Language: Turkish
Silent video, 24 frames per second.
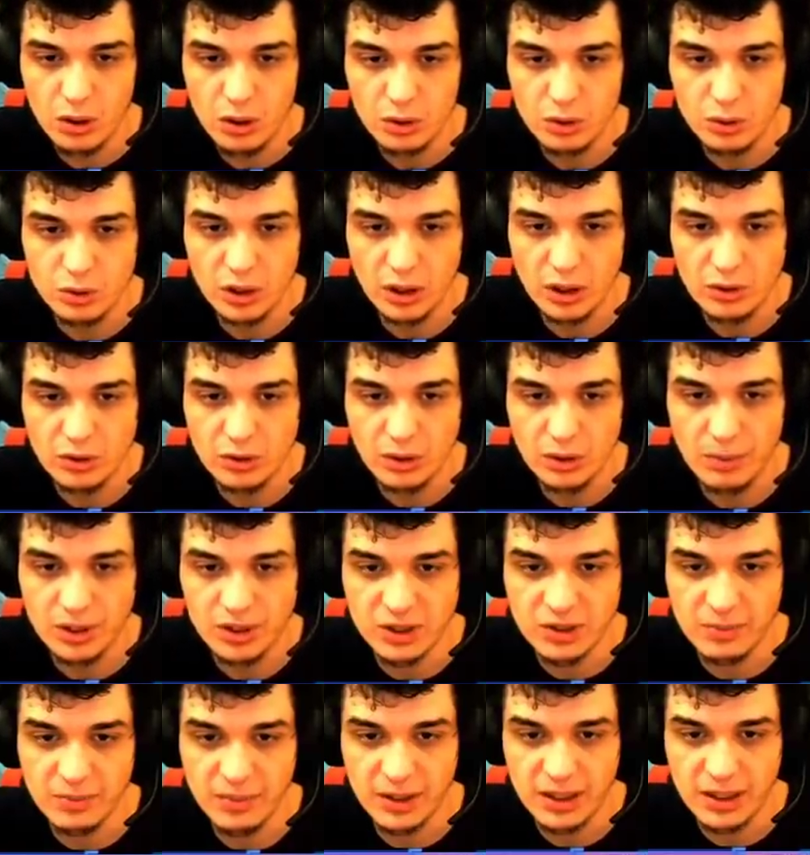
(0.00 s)
Güzel güzel.
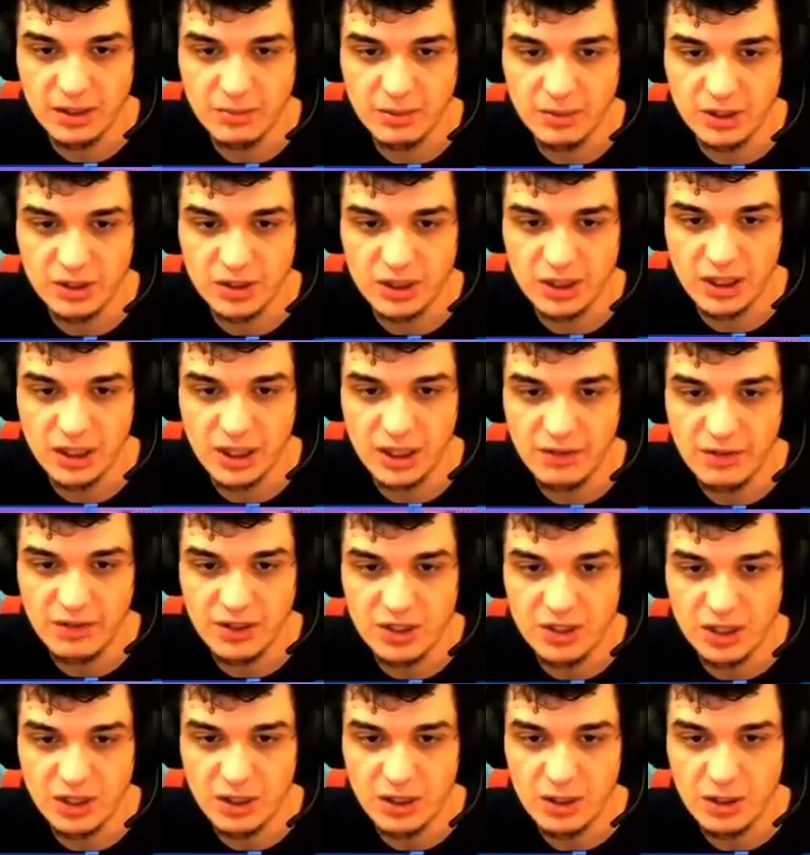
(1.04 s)
Başka bakalım başka neler
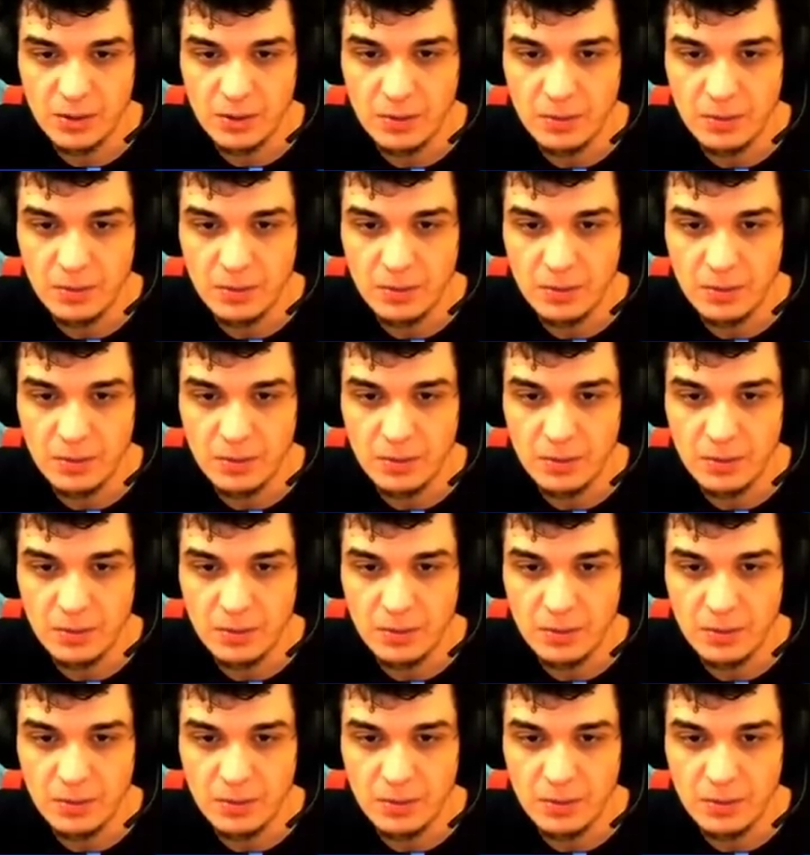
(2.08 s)
verecek.